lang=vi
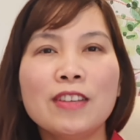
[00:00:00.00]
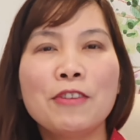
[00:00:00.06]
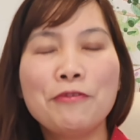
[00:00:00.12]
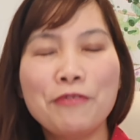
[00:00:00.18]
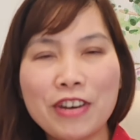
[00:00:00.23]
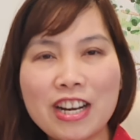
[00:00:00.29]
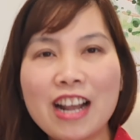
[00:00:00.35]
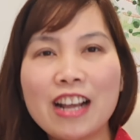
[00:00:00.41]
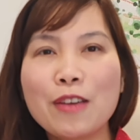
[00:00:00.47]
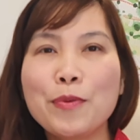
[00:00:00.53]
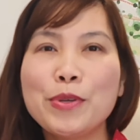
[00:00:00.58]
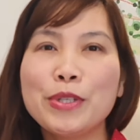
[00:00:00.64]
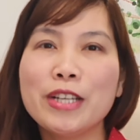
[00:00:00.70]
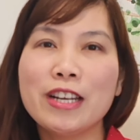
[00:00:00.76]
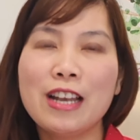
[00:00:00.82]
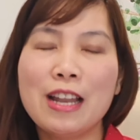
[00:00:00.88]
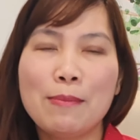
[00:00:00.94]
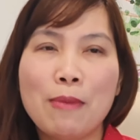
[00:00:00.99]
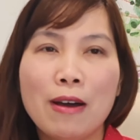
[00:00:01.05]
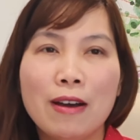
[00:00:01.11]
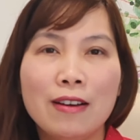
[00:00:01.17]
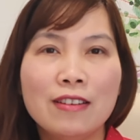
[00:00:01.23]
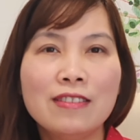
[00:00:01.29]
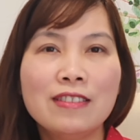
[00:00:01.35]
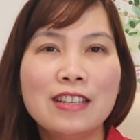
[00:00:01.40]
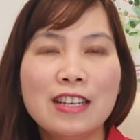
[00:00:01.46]
và ra cái quyết định là
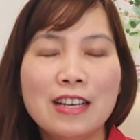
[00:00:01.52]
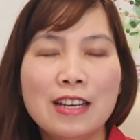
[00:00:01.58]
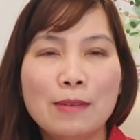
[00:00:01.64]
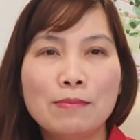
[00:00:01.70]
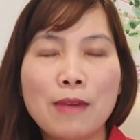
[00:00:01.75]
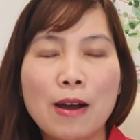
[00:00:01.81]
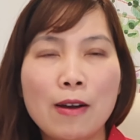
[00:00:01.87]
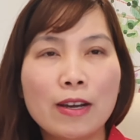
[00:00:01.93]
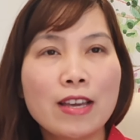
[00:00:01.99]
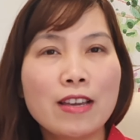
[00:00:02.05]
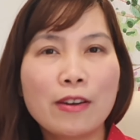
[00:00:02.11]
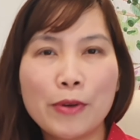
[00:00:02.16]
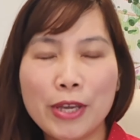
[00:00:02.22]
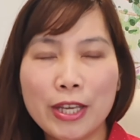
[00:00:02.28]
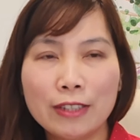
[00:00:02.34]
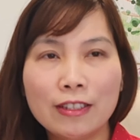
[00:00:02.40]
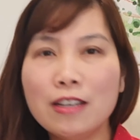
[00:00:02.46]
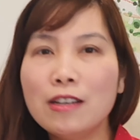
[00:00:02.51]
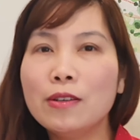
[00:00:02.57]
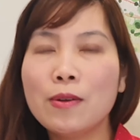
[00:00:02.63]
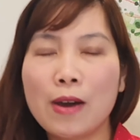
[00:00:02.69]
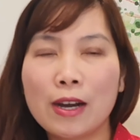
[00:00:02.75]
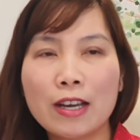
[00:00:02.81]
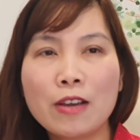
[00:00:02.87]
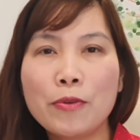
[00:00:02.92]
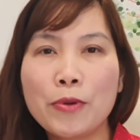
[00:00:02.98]
bỏ bỏ cái quyền tước
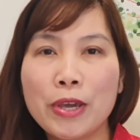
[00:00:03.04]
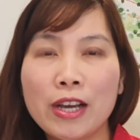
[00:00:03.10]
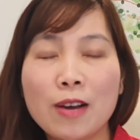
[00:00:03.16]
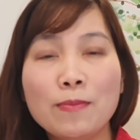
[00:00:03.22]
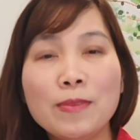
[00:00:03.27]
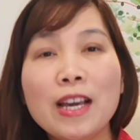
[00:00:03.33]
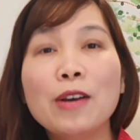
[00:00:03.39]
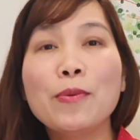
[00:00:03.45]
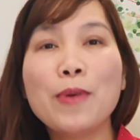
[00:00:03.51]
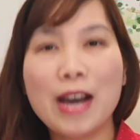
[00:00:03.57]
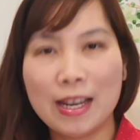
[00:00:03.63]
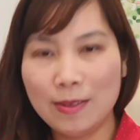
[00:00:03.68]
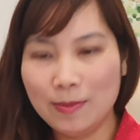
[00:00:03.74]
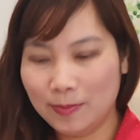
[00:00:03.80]
hoặc cái quyền công dân của ảnh